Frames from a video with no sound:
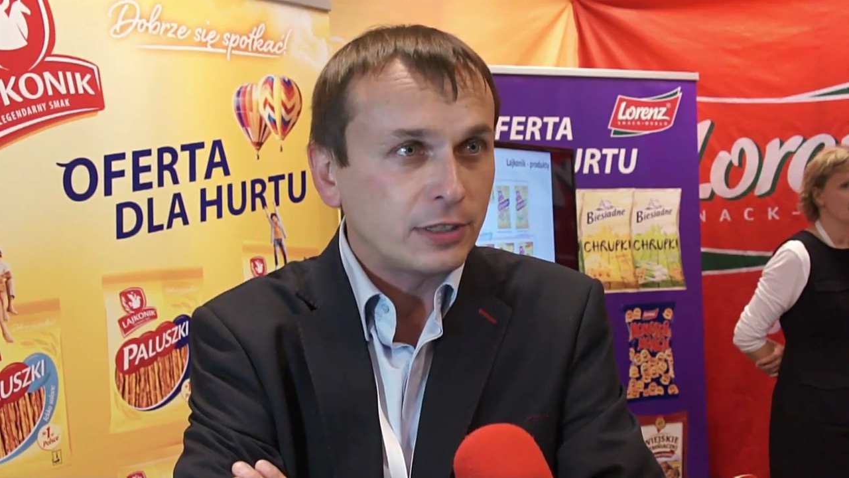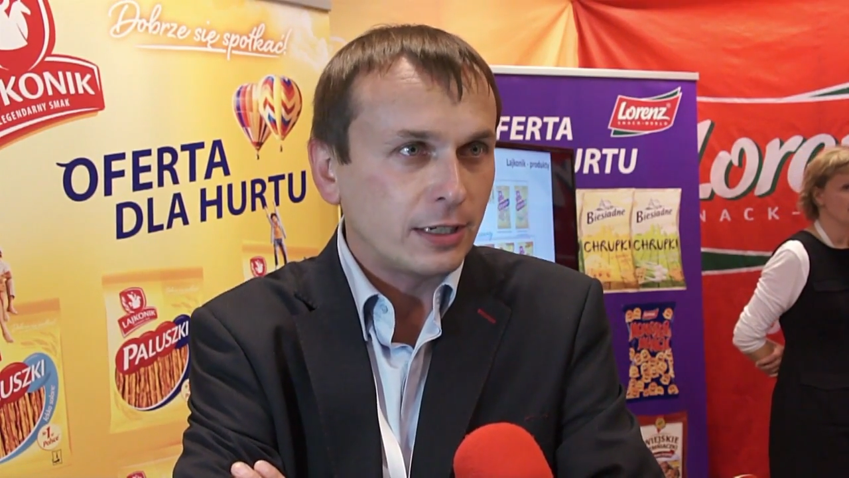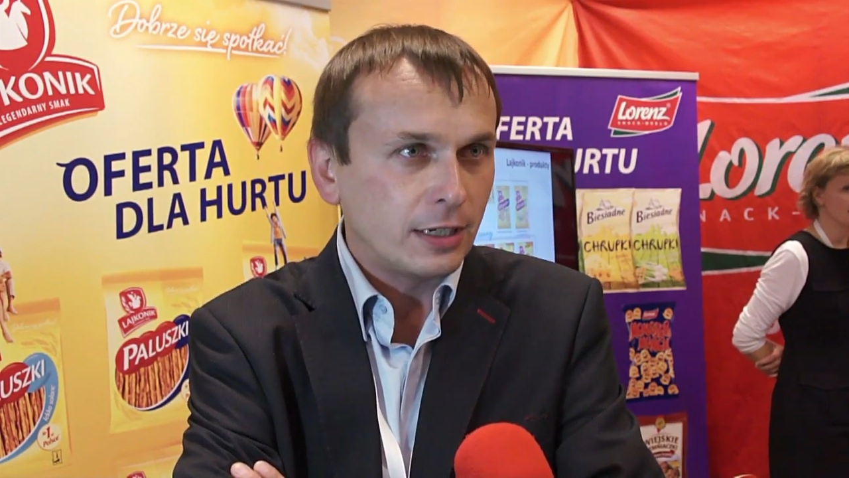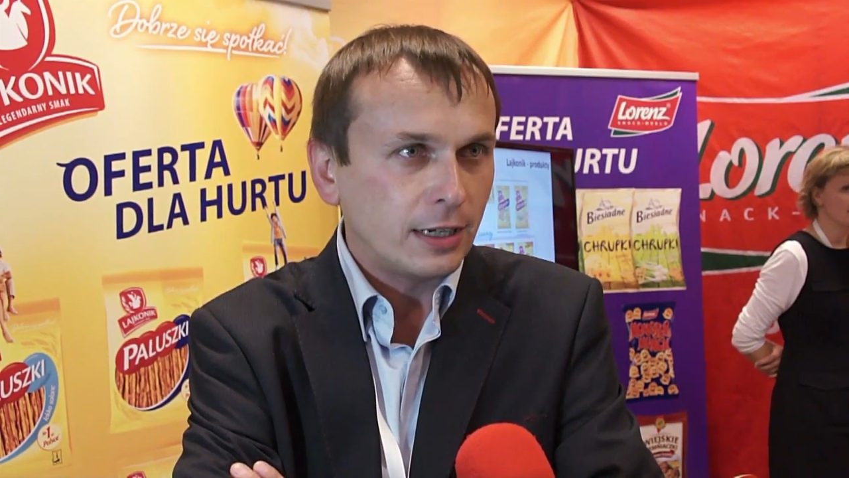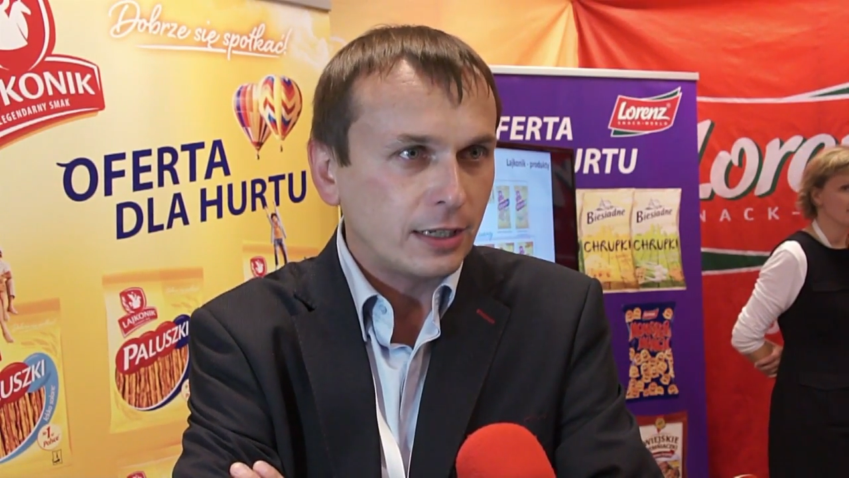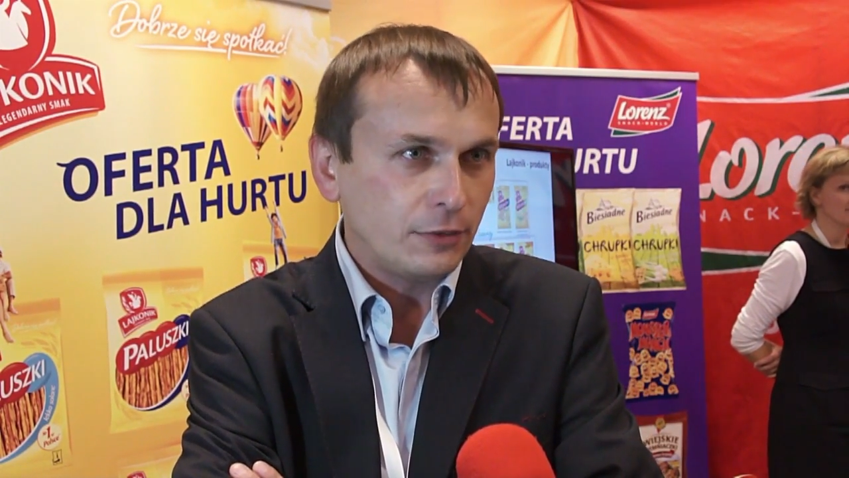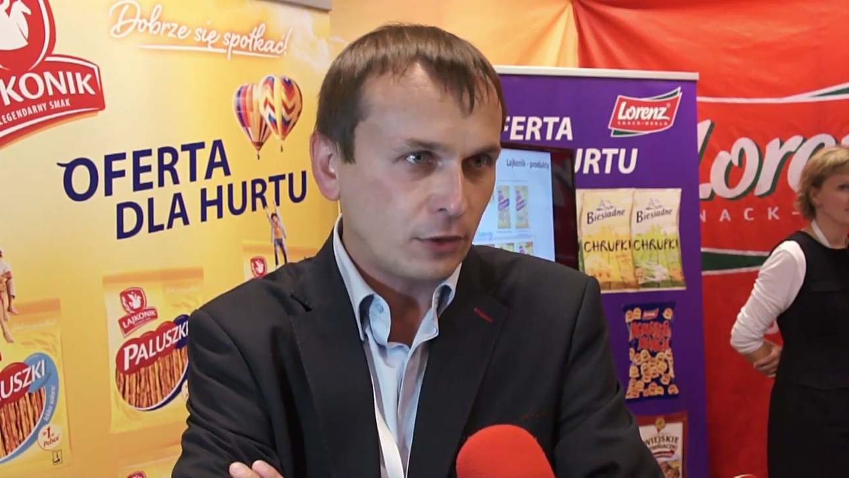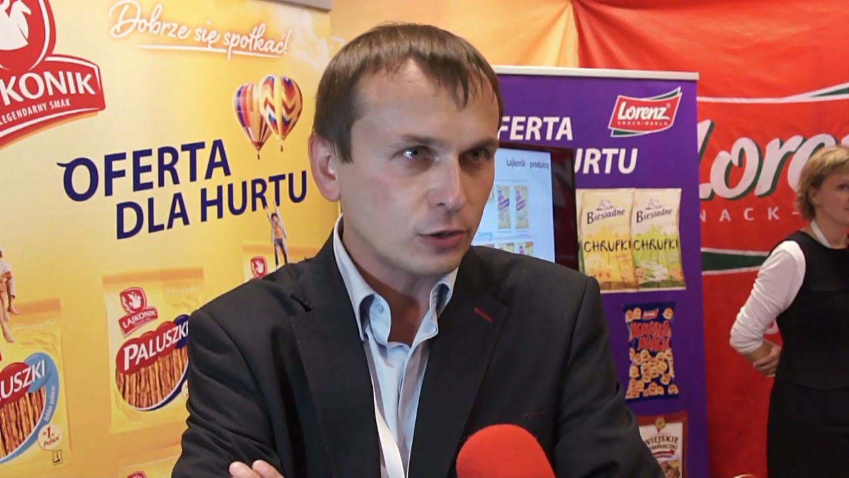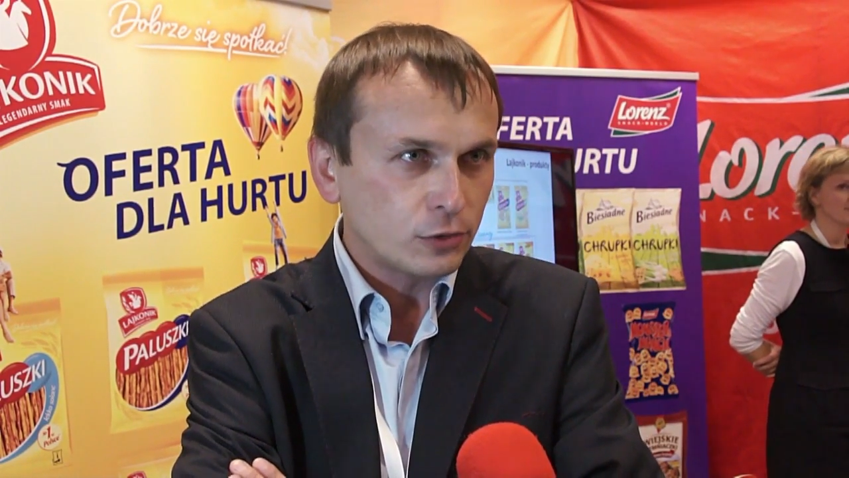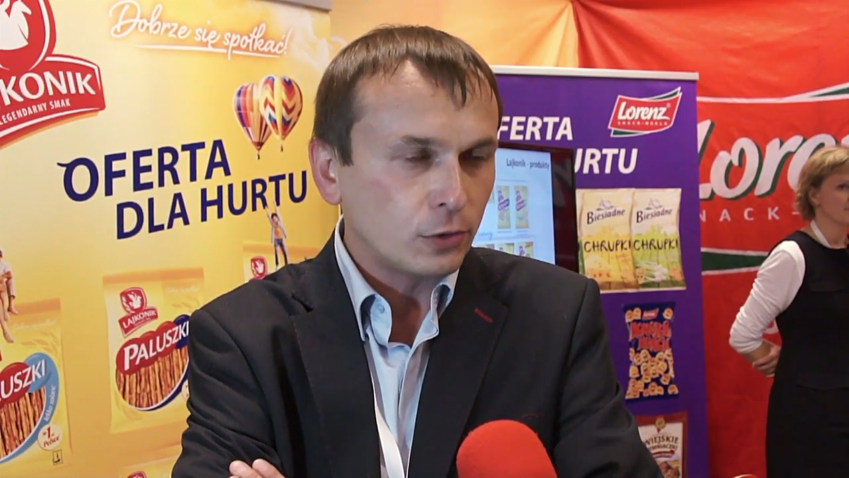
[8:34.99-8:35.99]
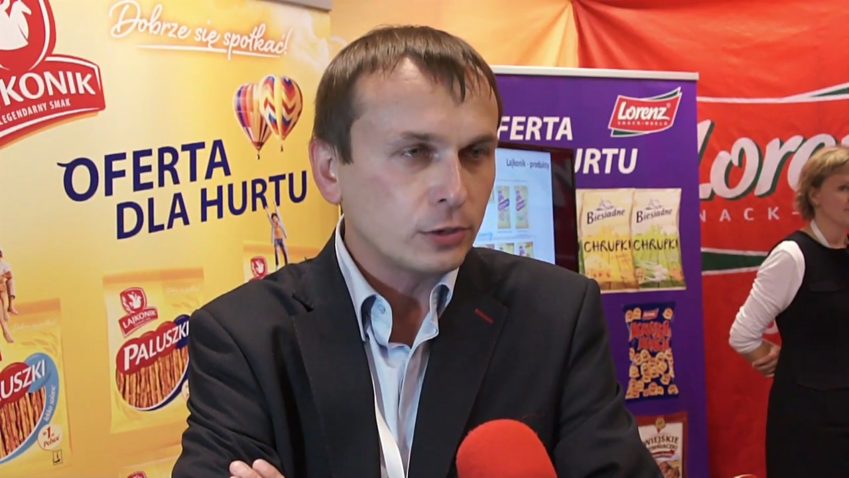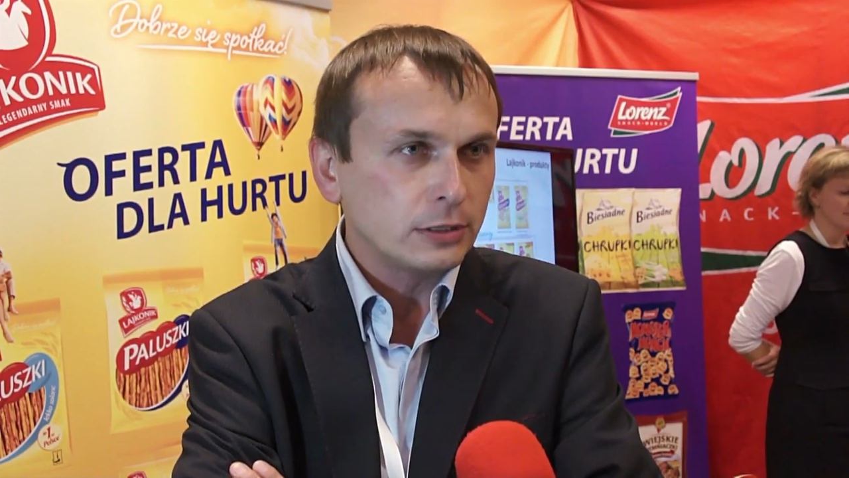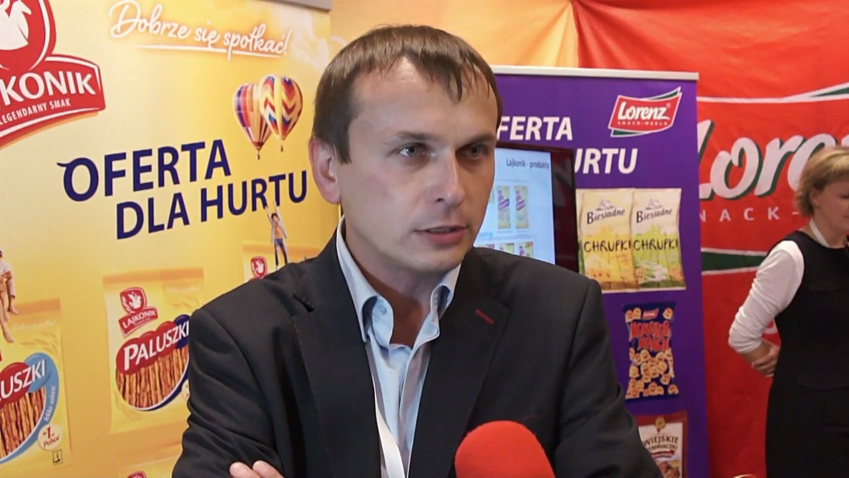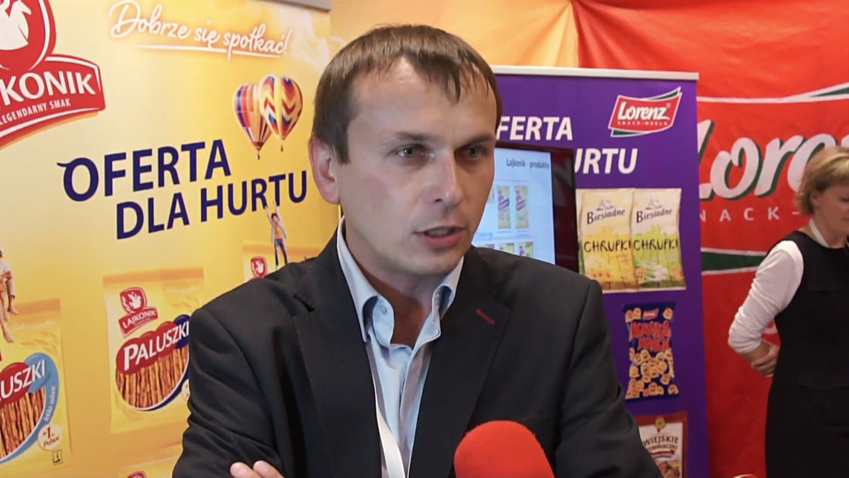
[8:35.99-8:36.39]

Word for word: w ten rynek i w rozwój,